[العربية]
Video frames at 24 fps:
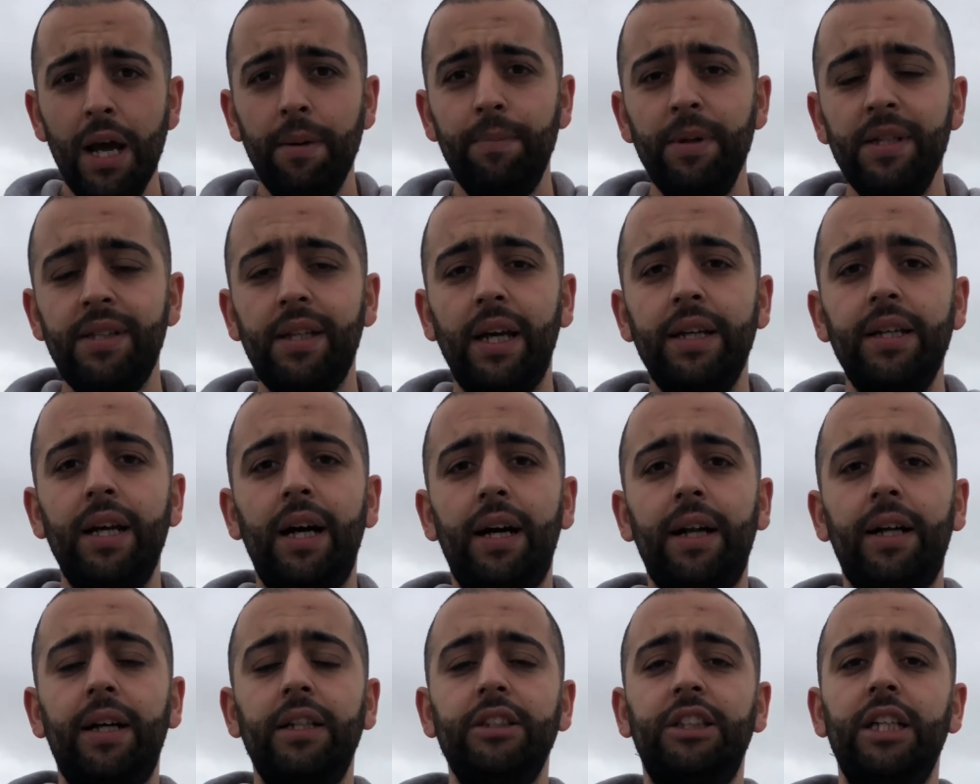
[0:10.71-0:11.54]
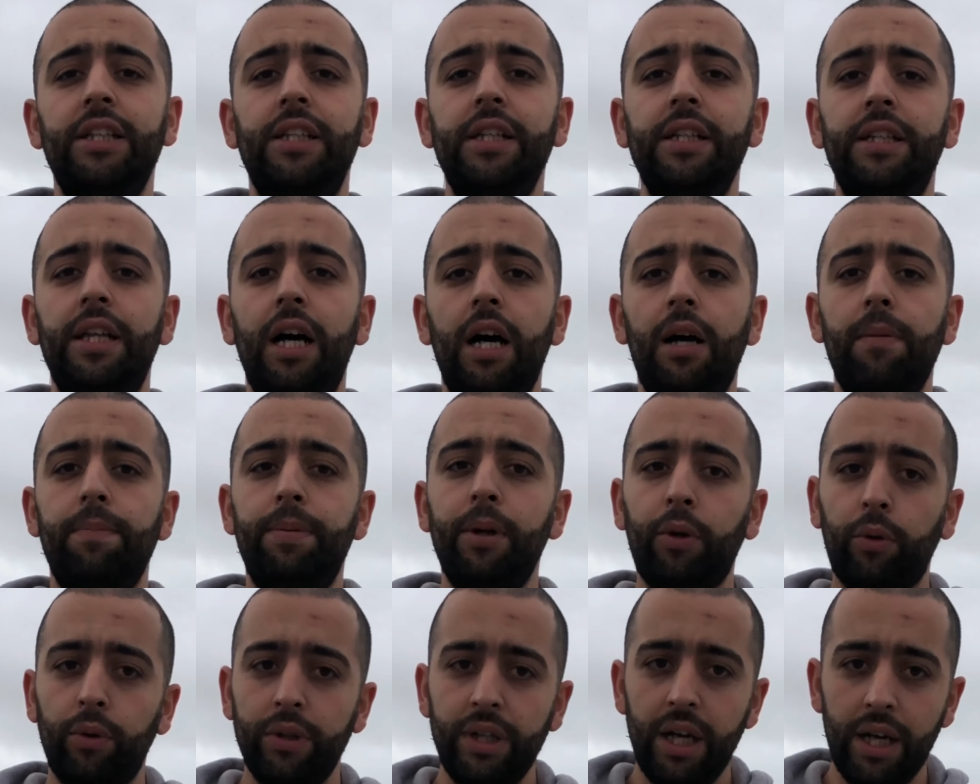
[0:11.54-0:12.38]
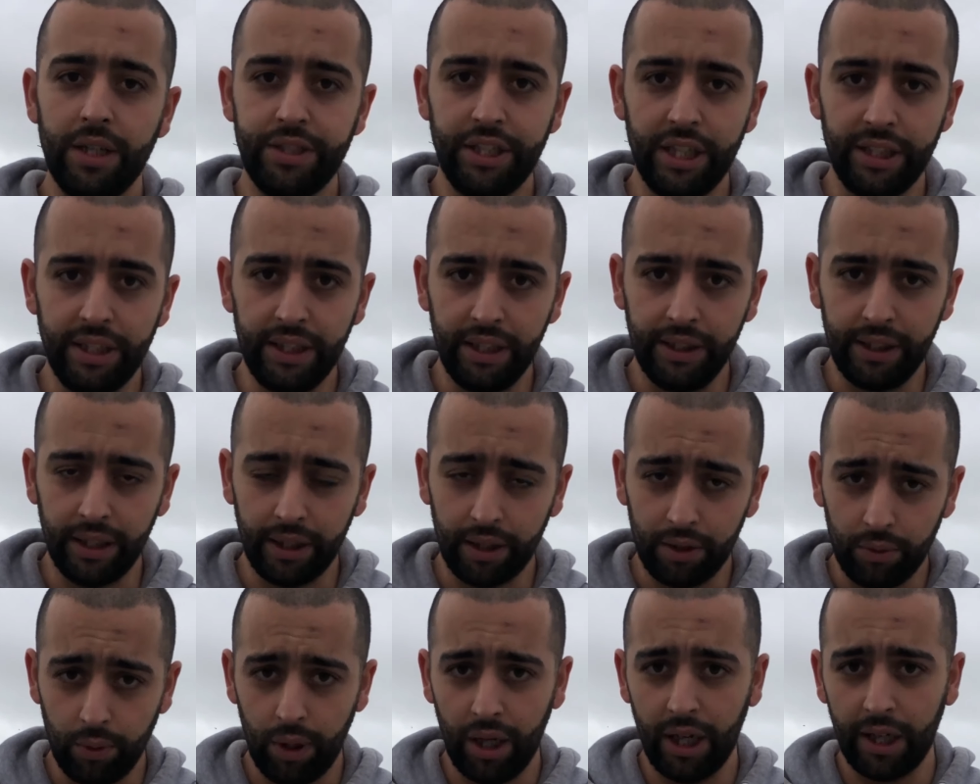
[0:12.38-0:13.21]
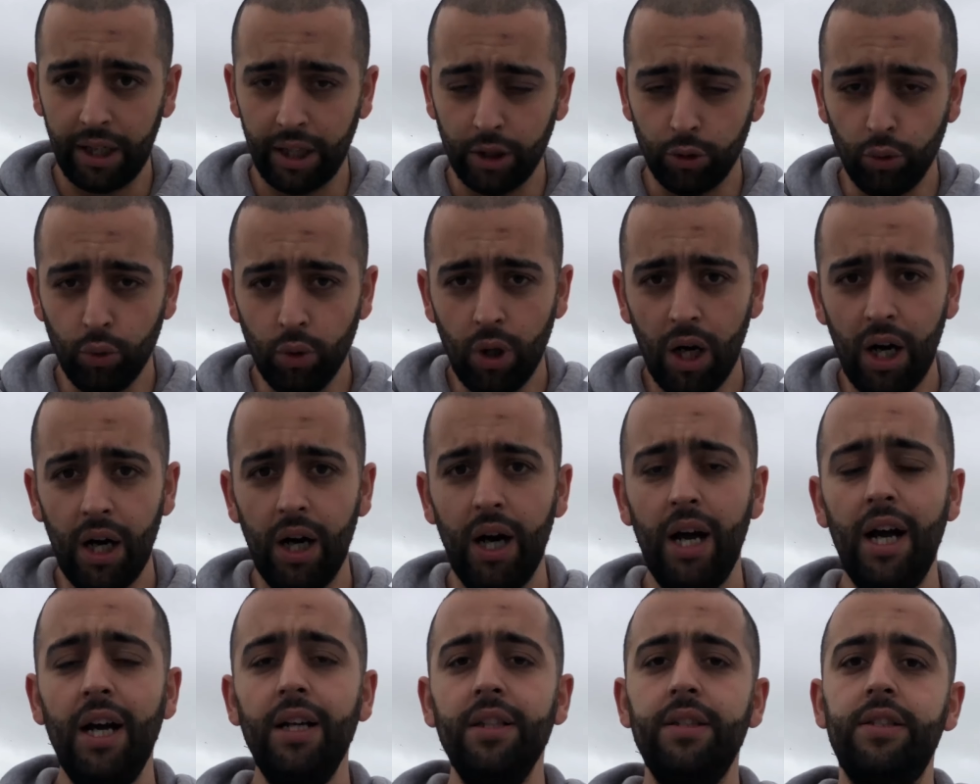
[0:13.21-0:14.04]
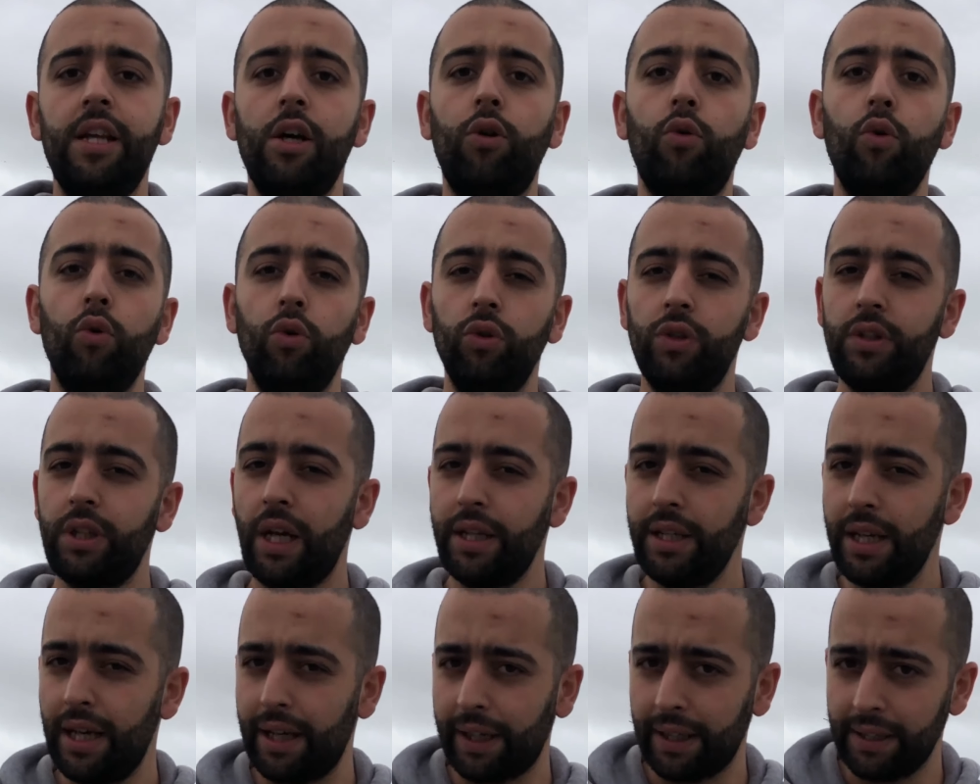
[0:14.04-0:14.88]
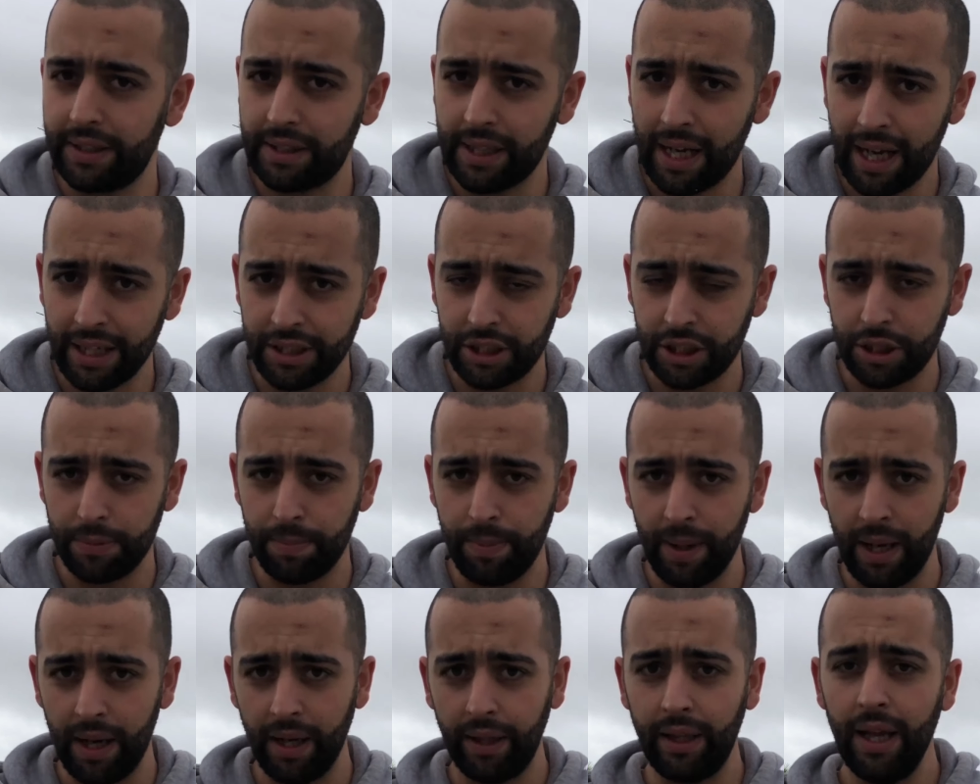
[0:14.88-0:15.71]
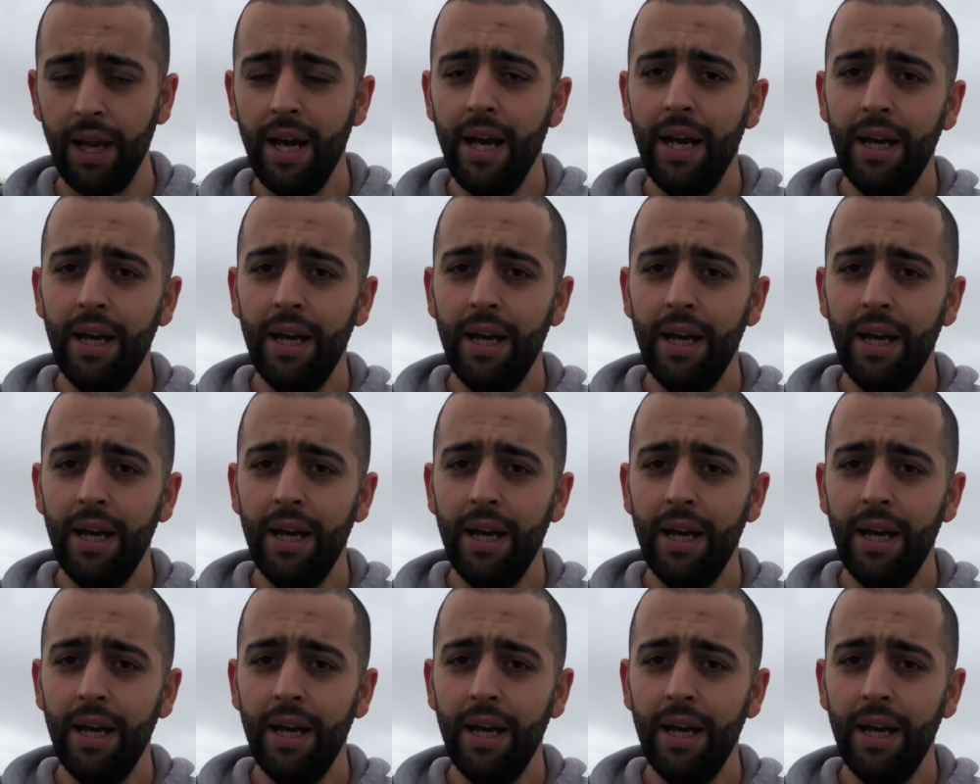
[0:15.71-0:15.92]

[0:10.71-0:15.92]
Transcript: بسيارة جديدة برؤية جديدة وأرادوها أن تكون سيارة هاتشباك